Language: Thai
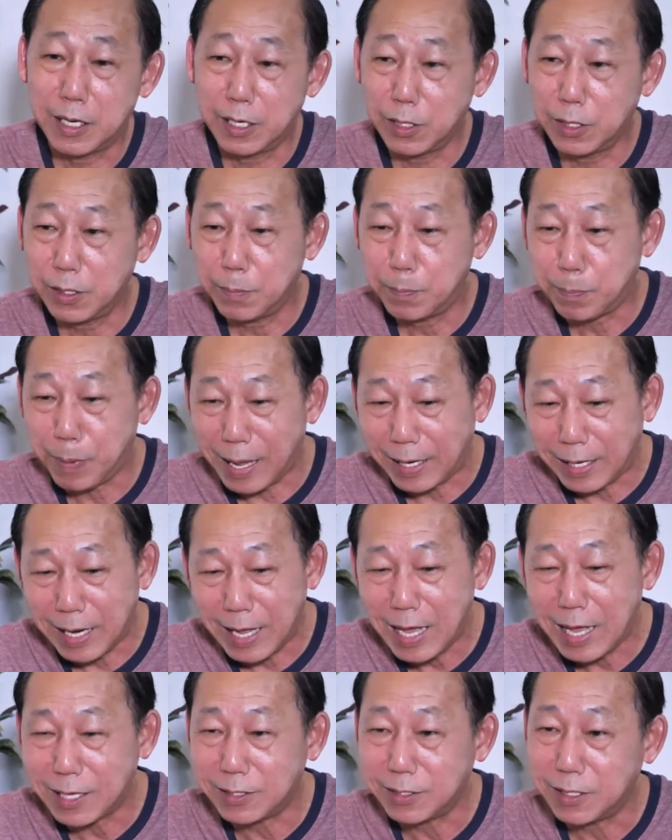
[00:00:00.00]
คือพัน
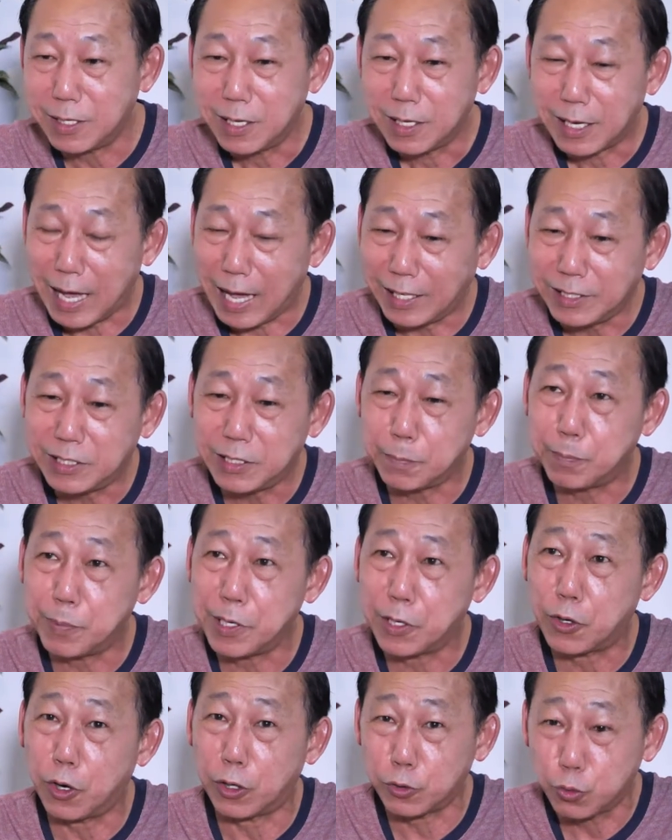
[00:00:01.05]
ห้าขายสิบ
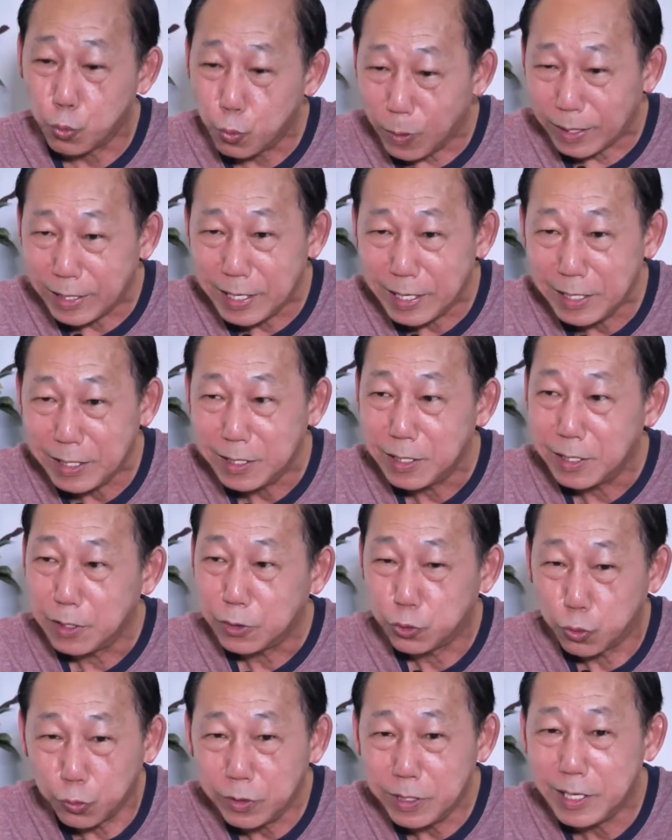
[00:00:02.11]
ปีก่อน ทุกวันนี้
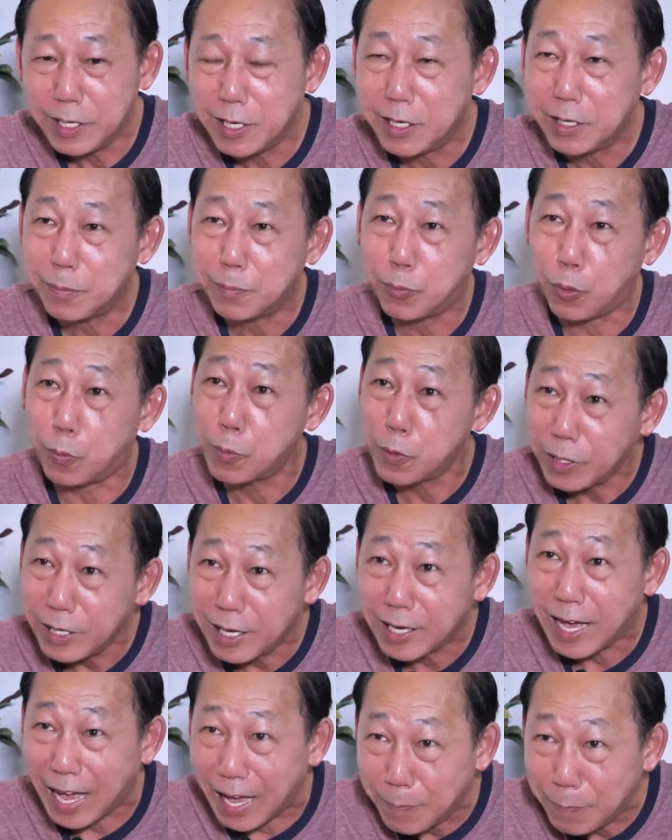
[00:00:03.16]
ชุดนี้ผมก็
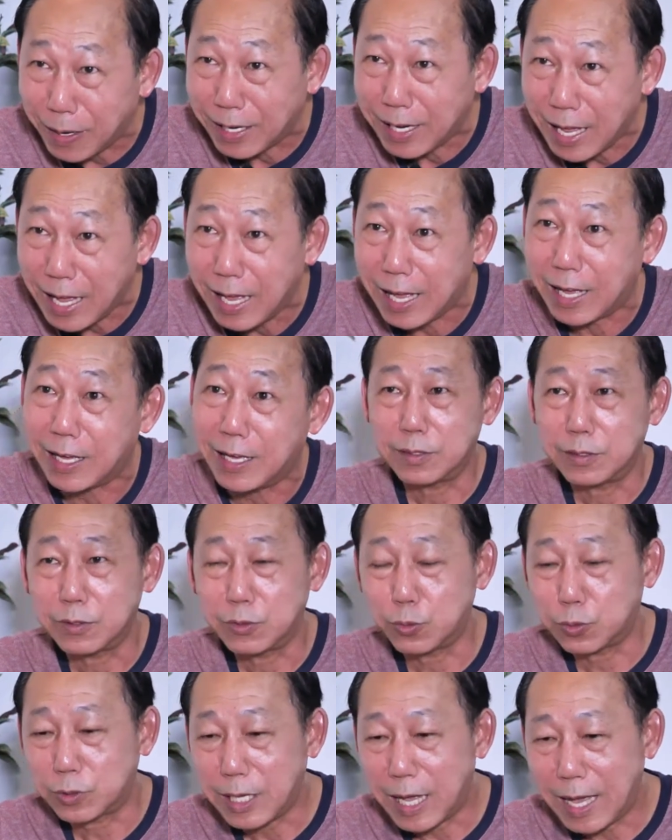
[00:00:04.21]
ยังขายพันห้า
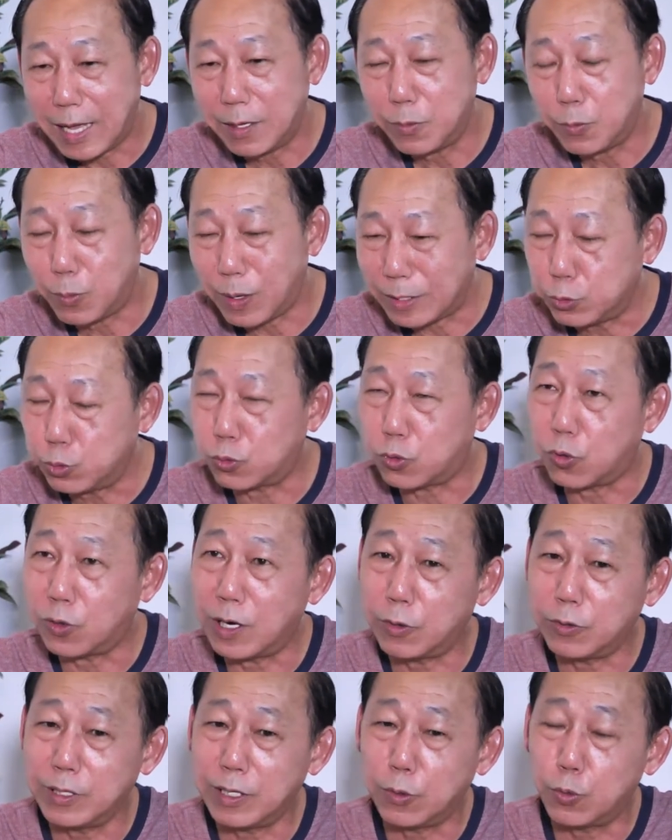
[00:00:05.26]
สุดท้ายวันหยุดของ
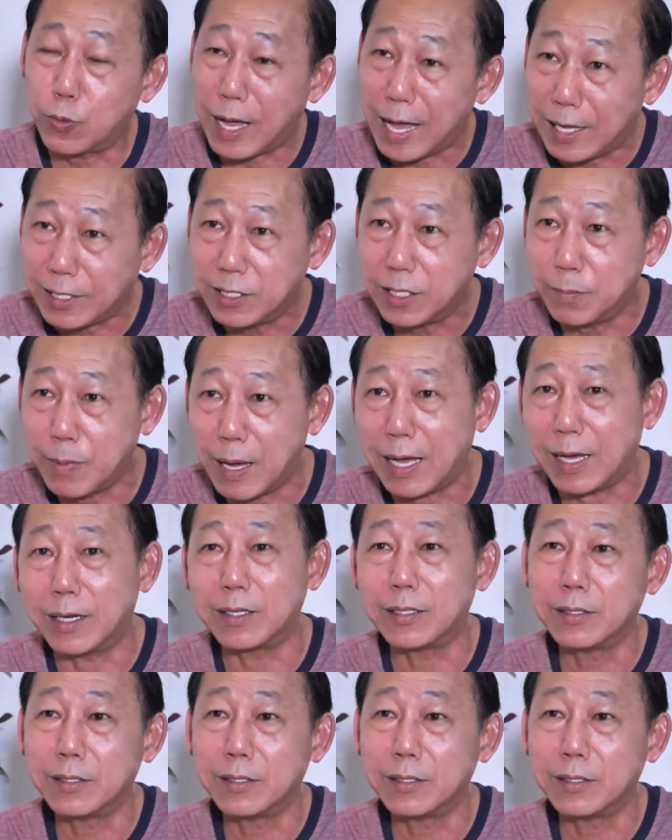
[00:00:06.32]
เราเนี่ยลูกค้าเยอะมาก